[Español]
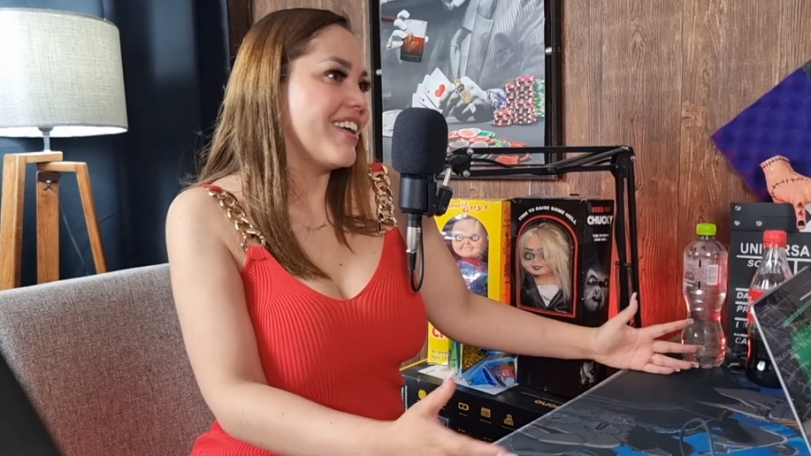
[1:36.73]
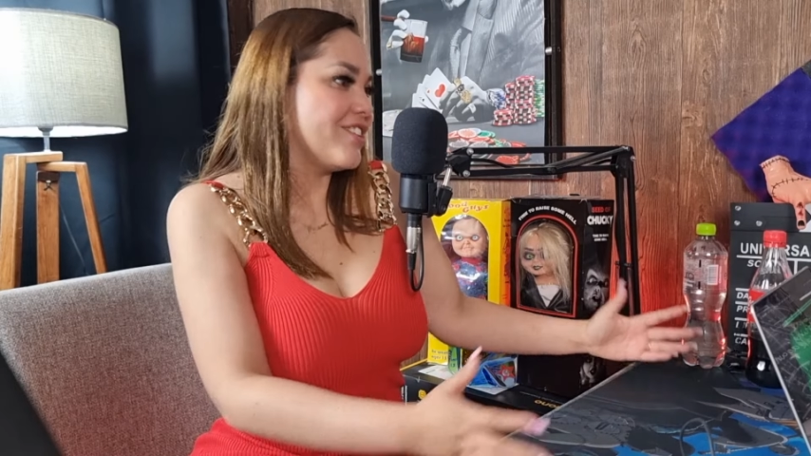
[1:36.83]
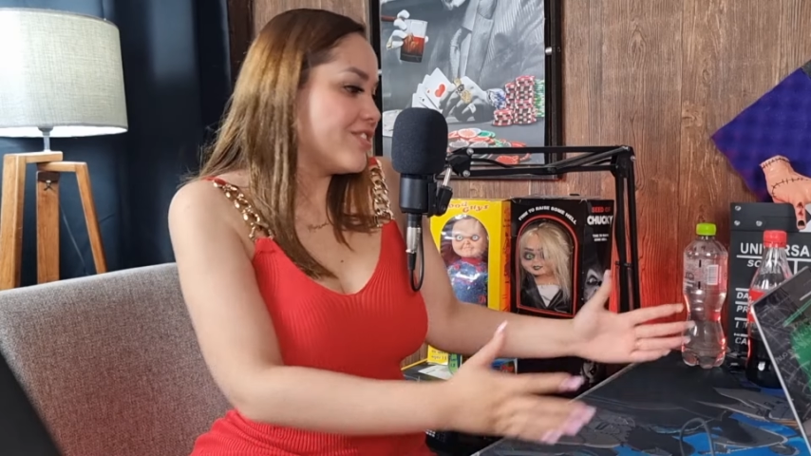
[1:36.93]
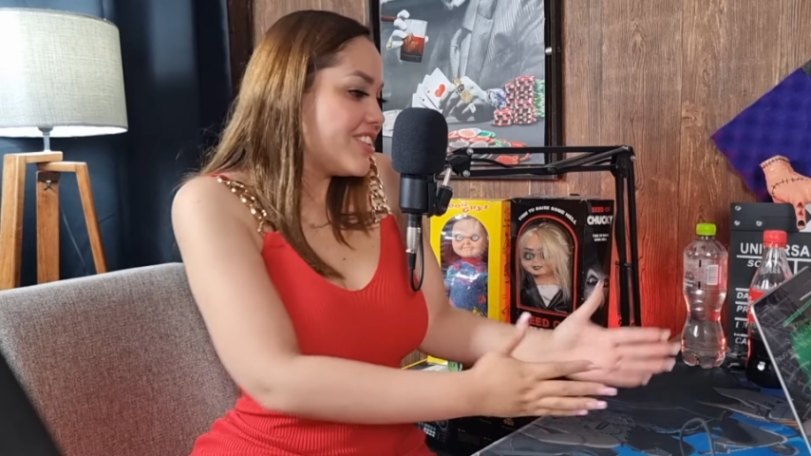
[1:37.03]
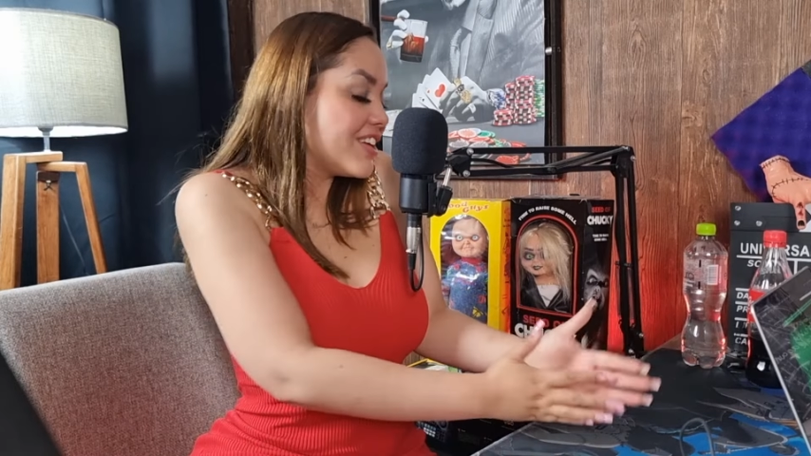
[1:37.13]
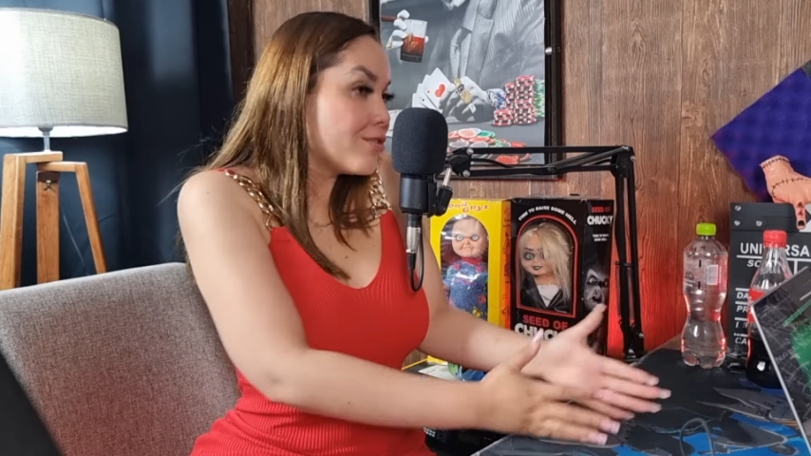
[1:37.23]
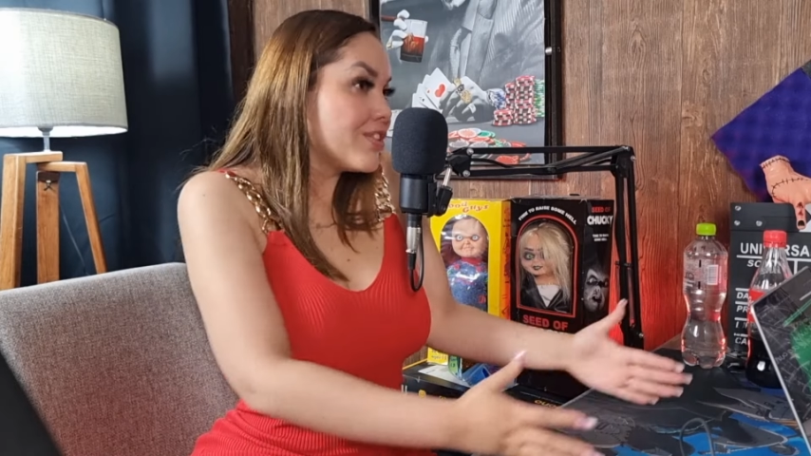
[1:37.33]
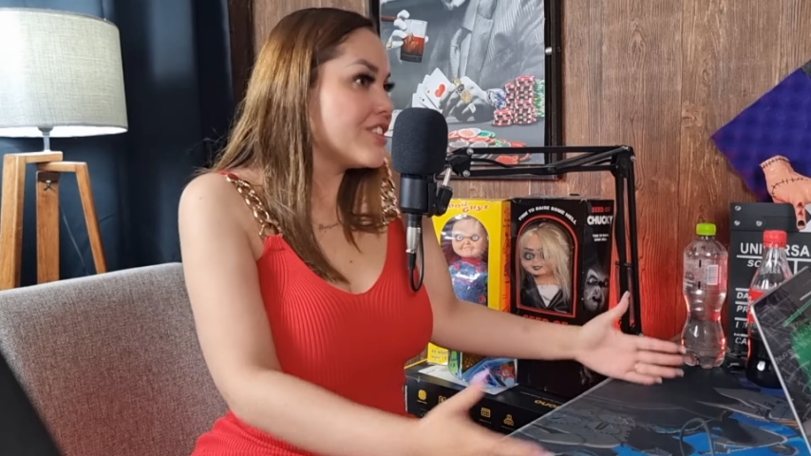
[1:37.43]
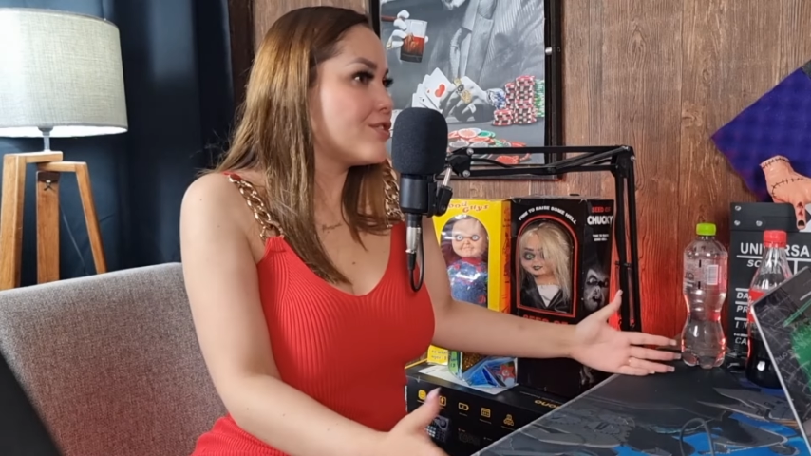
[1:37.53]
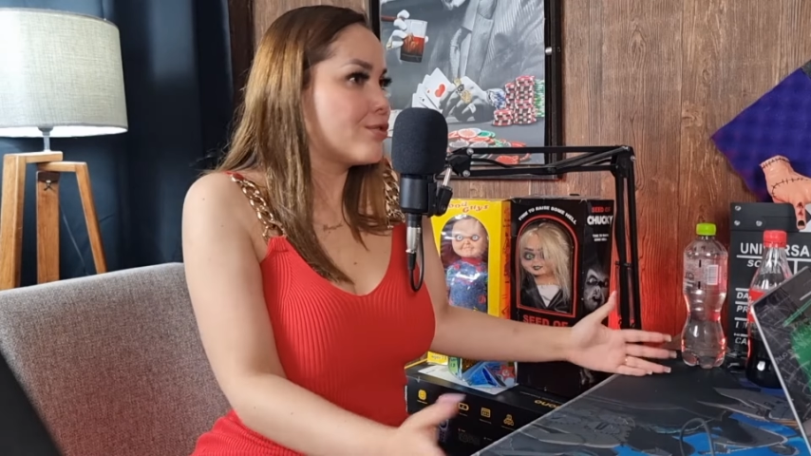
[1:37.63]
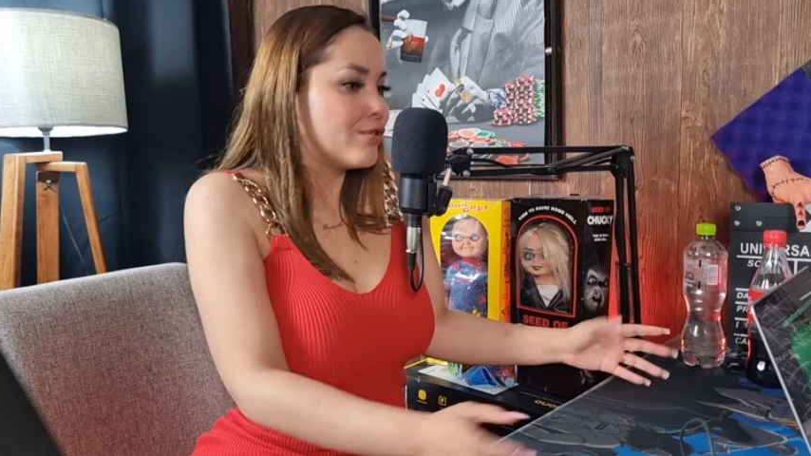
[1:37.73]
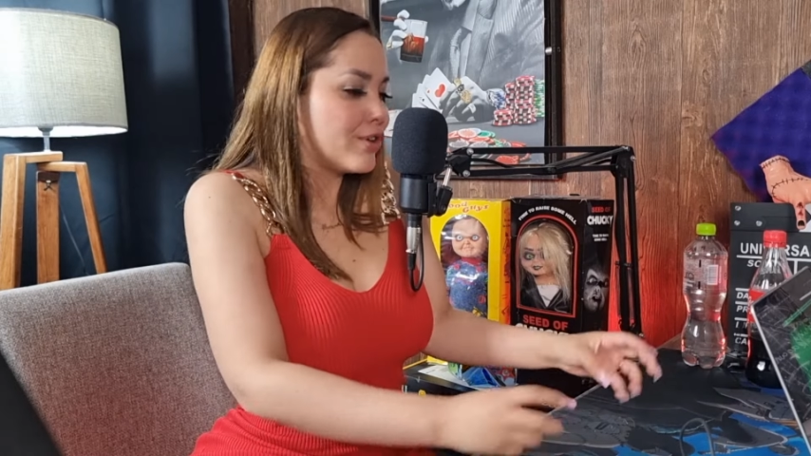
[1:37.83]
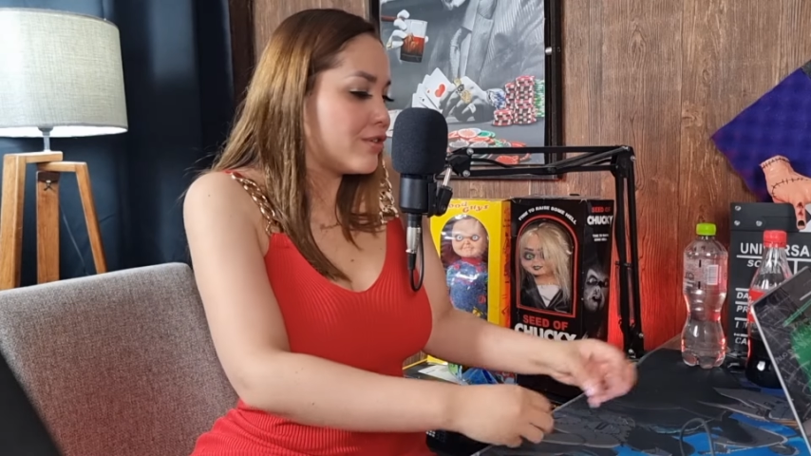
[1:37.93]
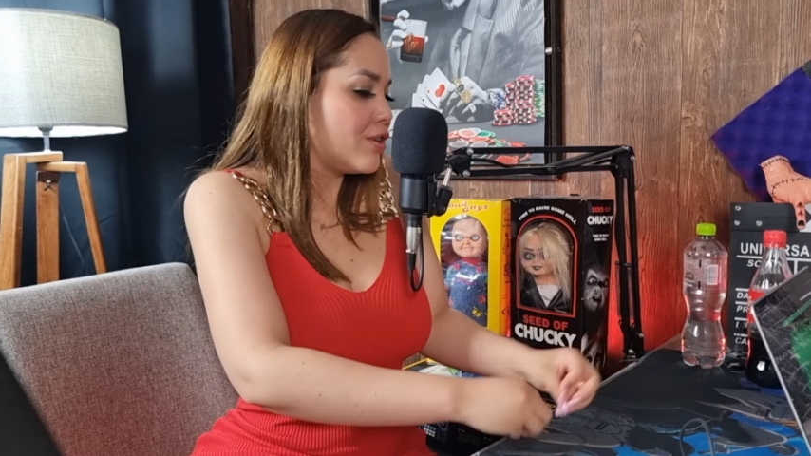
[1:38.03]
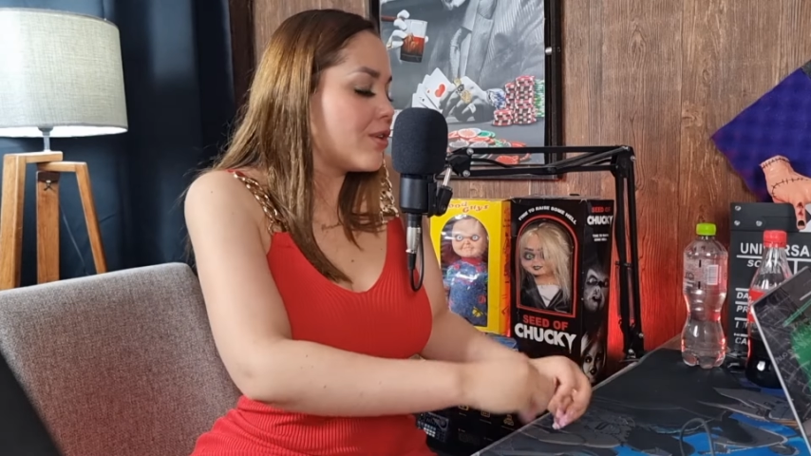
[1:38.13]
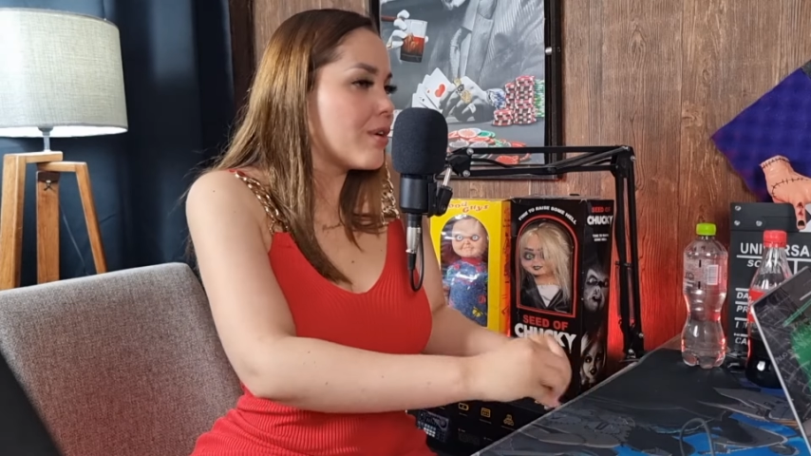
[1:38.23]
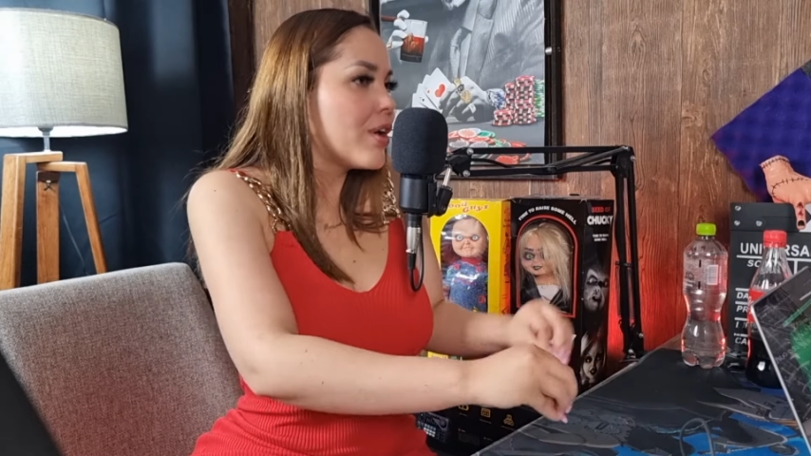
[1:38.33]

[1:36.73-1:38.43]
Yo tengo una estructura, todo